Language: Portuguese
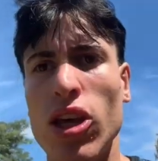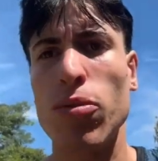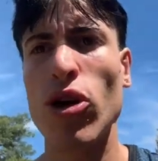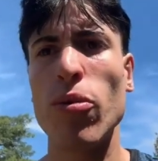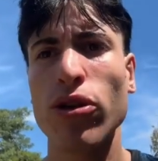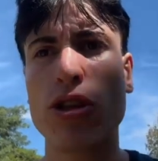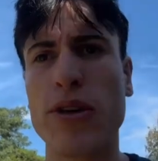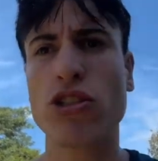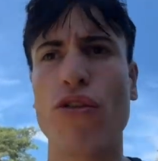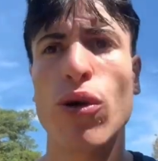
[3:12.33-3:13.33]
E meu irmão também
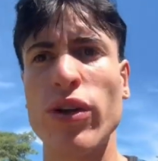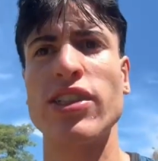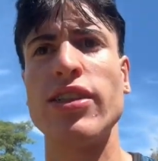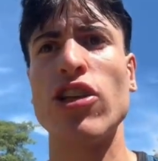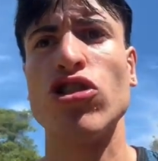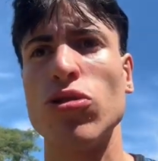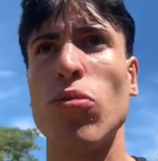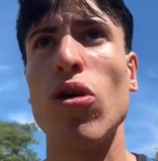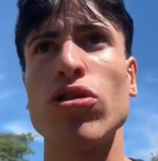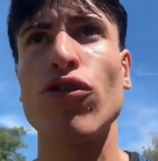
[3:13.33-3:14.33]
sofreu um acidente de
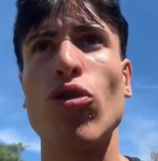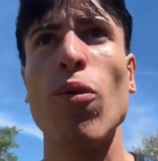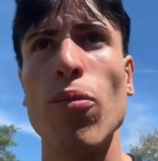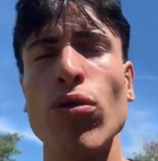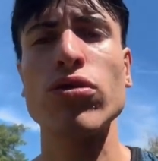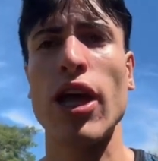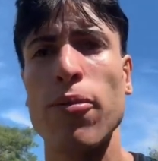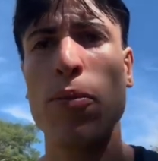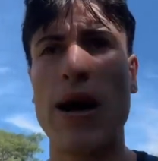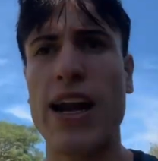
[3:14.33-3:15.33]
moto, ficou um bom
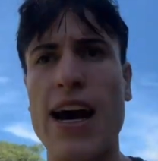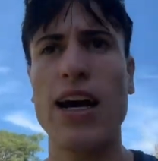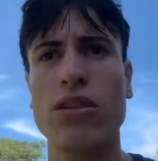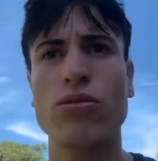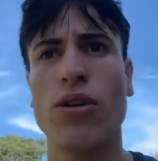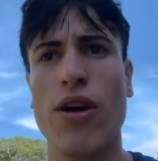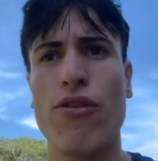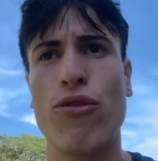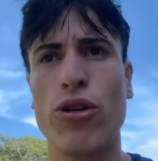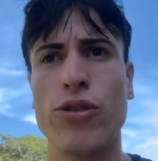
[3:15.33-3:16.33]
tempo parado.
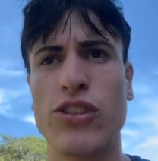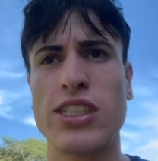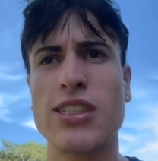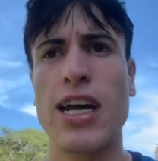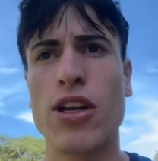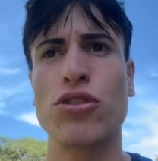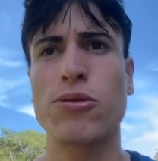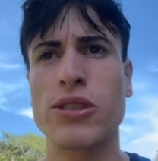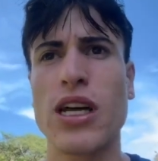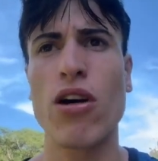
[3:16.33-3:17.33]
Fui visitar ele no
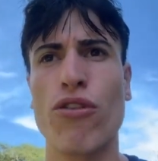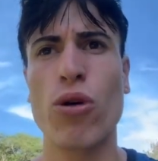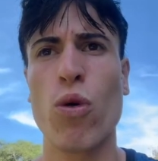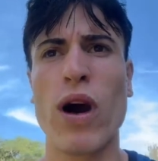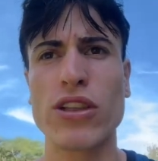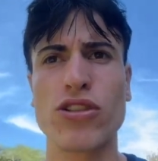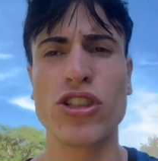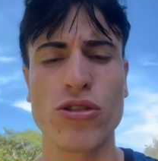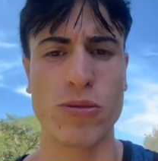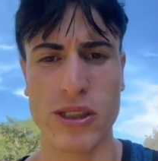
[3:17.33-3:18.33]
hospital, ficou quatro dias
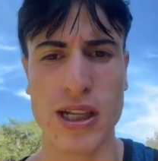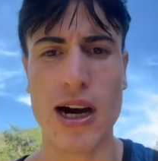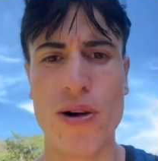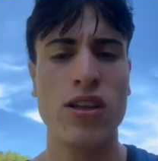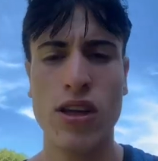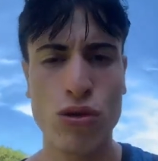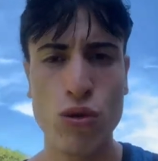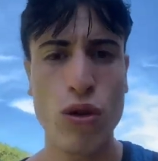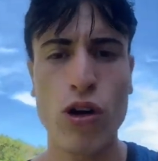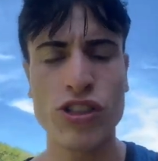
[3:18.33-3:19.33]
no hospital. E eu
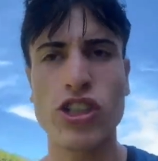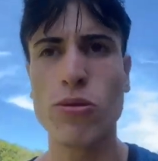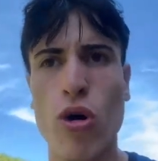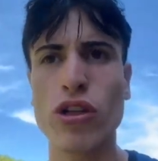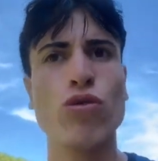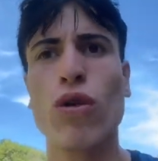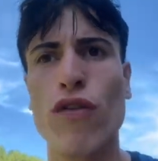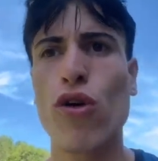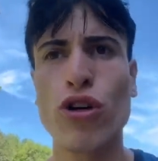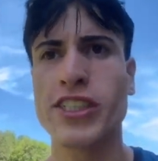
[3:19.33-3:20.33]
nunca gostei de moto, nunca
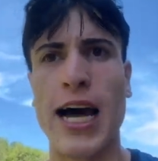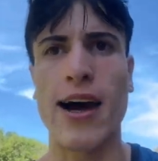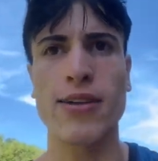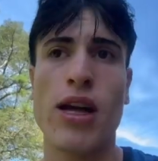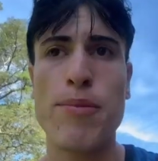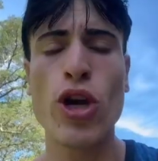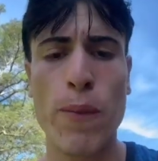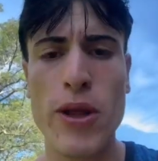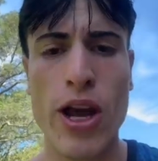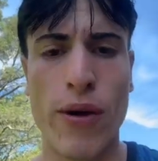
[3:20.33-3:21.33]
vou gostar. Minha
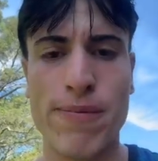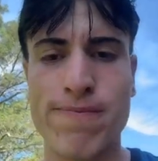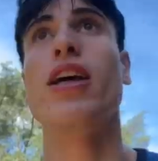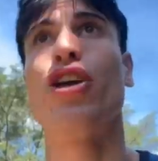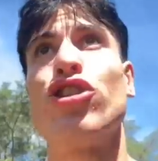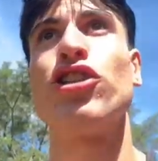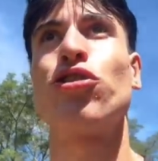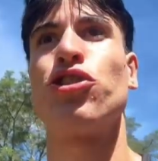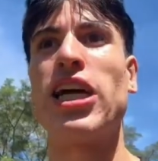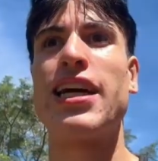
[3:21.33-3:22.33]
opinião. Eu já estou
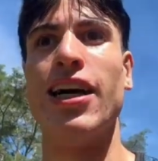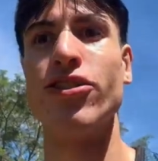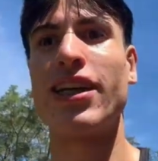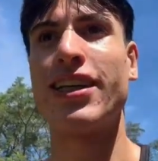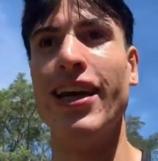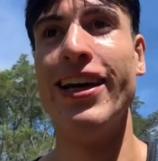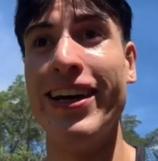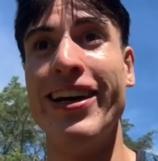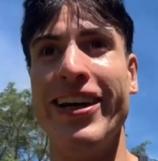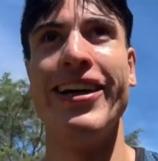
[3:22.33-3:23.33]
chegando
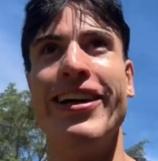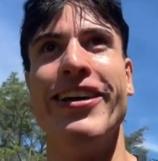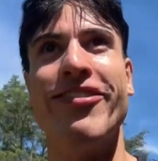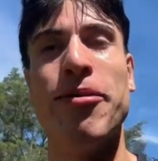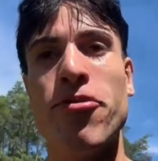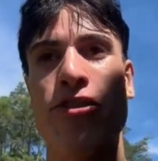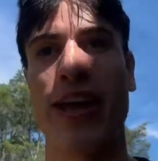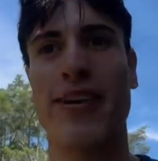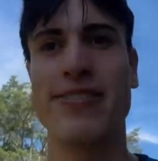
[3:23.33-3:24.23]
aqui. Vamos ver.